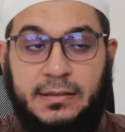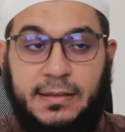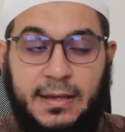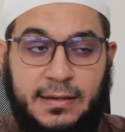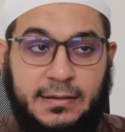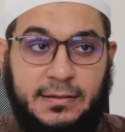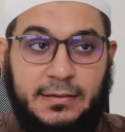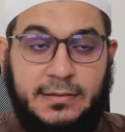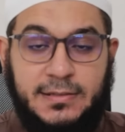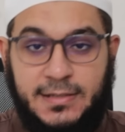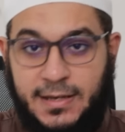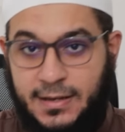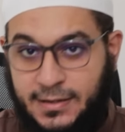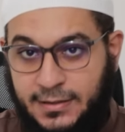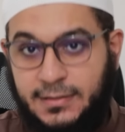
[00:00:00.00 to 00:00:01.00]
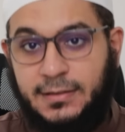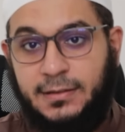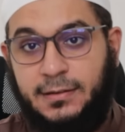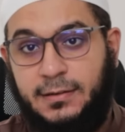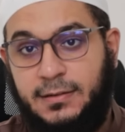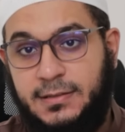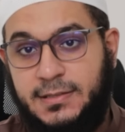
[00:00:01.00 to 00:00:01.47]
Dan saya
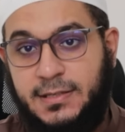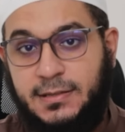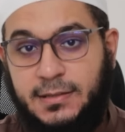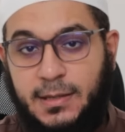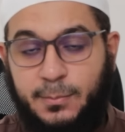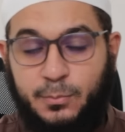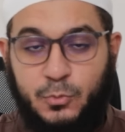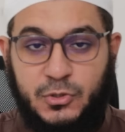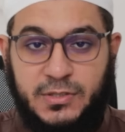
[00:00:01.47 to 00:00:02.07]
yakin setiap